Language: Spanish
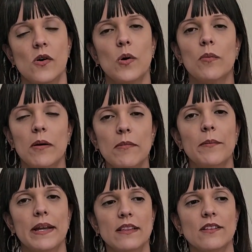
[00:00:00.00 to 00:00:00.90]
hubo
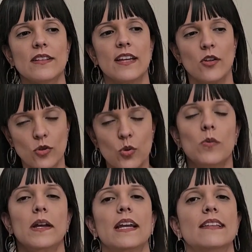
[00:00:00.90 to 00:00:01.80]
momentos que yo
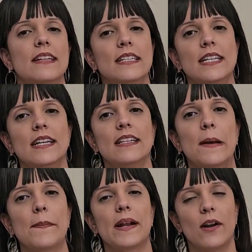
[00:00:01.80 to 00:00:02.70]
tuve que hacer
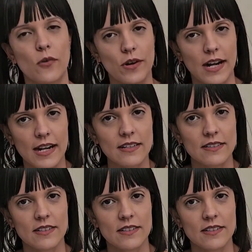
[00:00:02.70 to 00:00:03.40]
dietas para lograr